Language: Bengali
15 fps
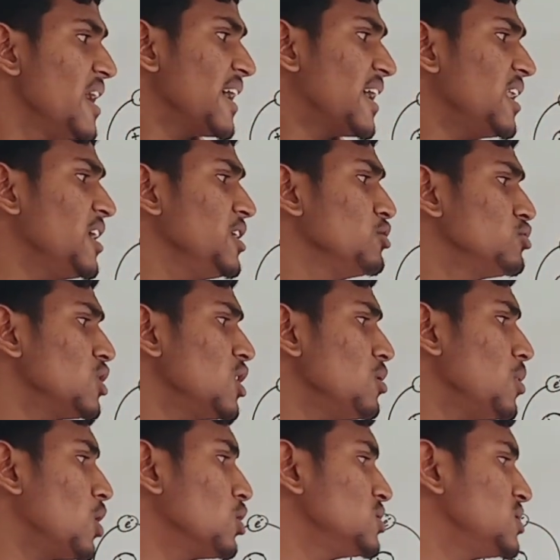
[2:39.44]
এখানে
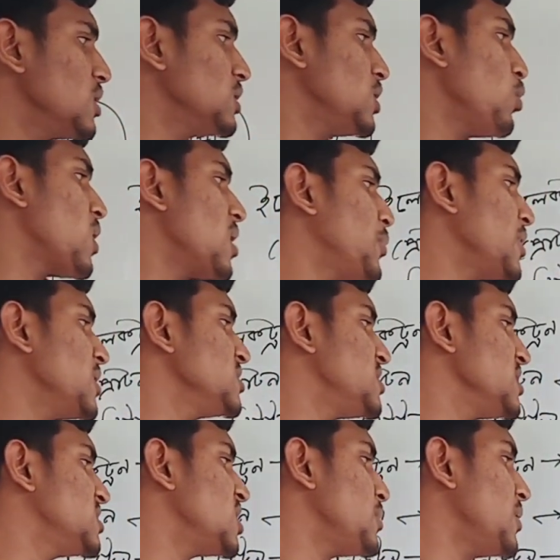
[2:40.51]
নিউটনের গড় হচ্ছে কত ওয়ান পয়েন্ট
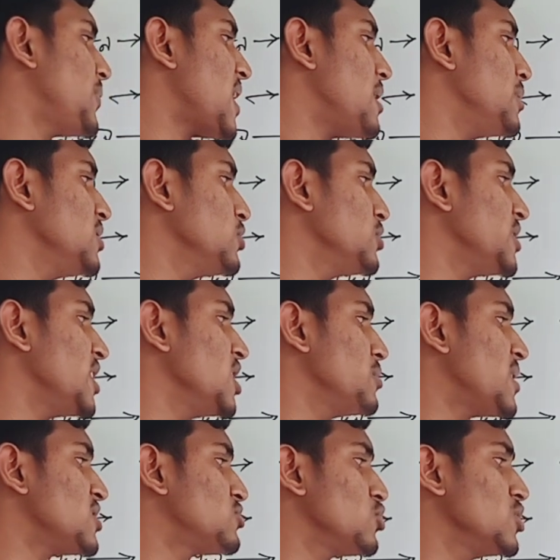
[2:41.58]
সিক্স সেভেন ফাইভ ইন্টু টেন
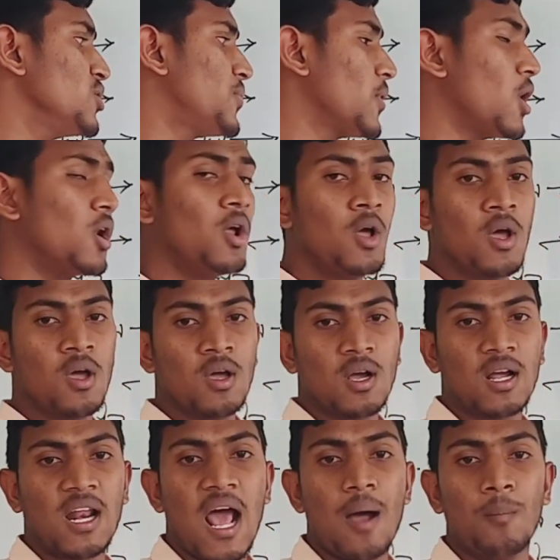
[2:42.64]
প্লাস টোয়েন্টি ফোর
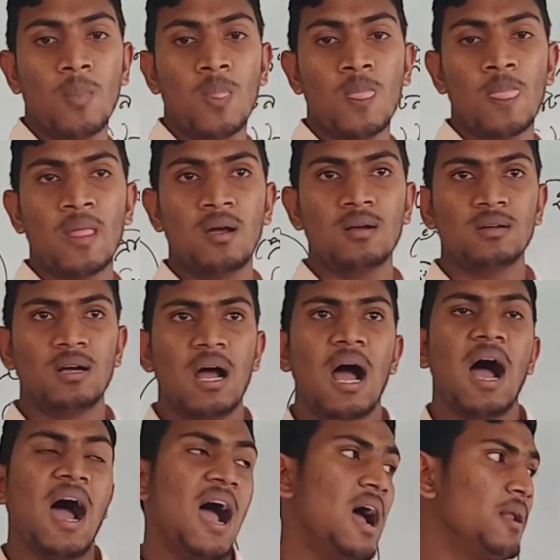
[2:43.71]
গ্রাম
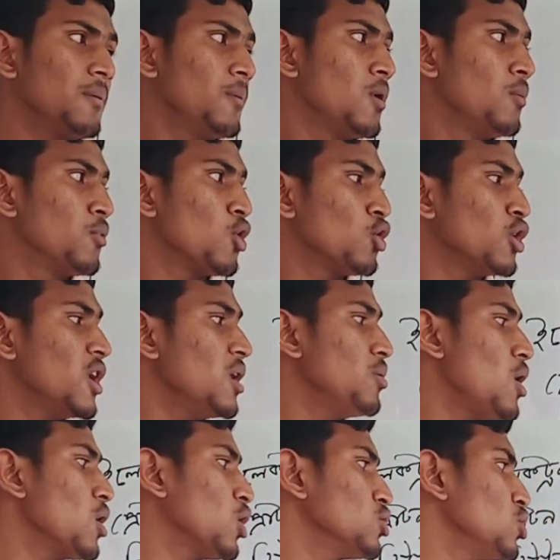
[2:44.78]
আর প্রোটনের
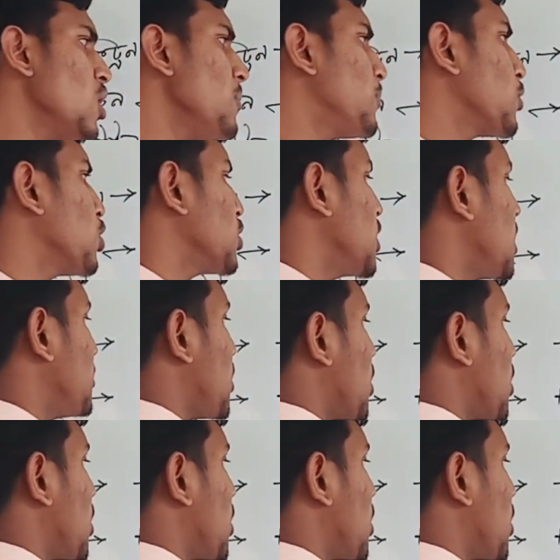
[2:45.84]
ভর কত প্রোটনের